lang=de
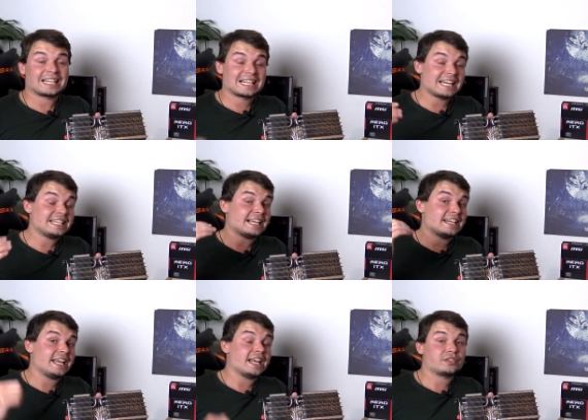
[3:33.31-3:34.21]
Kann ich
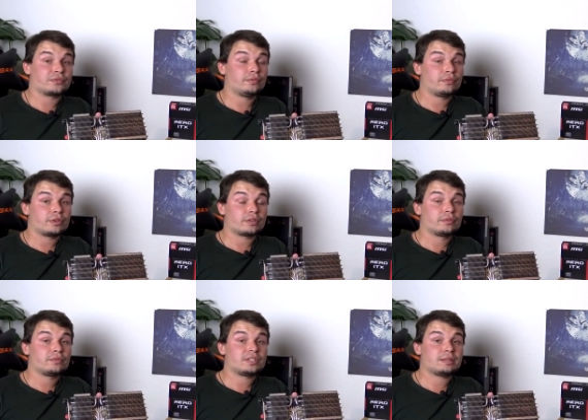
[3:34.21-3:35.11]
eine RX
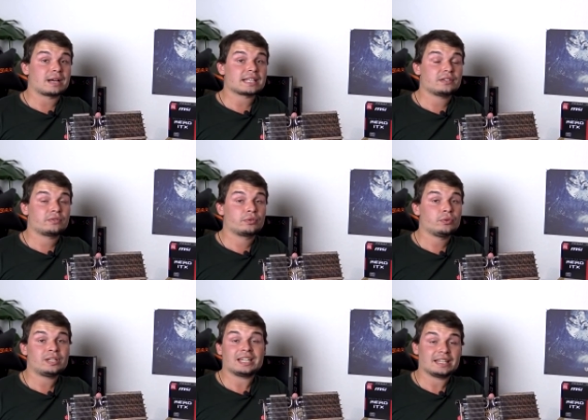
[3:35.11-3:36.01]
550 passiv
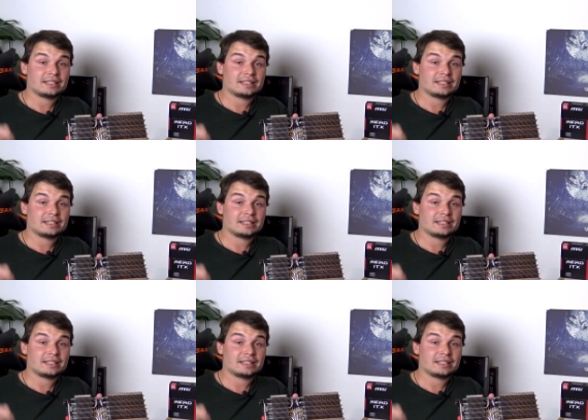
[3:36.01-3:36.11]
kühlen?